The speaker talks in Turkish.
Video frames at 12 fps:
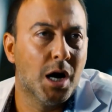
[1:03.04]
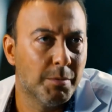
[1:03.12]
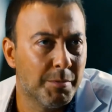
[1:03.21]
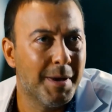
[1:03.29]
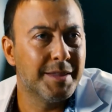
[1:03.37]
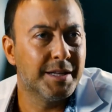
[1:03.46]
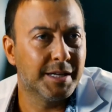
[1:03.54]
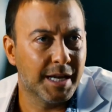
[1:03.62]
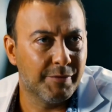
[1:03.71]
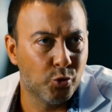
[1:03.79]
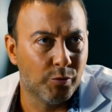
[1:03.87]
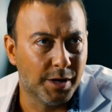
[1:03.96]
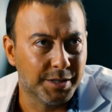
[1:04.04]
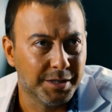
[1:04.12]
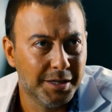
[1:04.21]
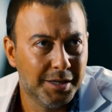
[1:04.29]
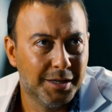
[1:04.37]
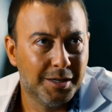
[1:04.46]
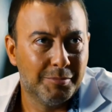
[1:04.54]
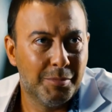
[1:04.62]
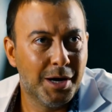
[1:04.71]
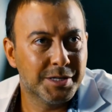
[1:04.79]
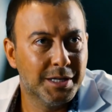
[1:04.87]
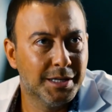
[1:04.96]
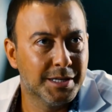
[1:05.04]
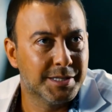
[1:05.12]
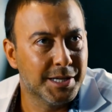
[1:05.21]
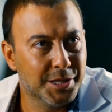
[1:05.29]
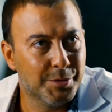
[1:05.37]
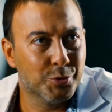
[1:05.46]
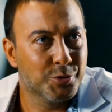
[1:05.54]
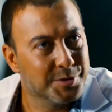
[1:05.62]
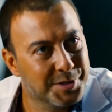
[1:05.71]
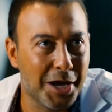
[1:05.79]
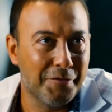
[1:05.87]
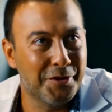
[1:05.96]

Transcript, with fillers: Yok abi bende reflü var. Maşallah senin de bugün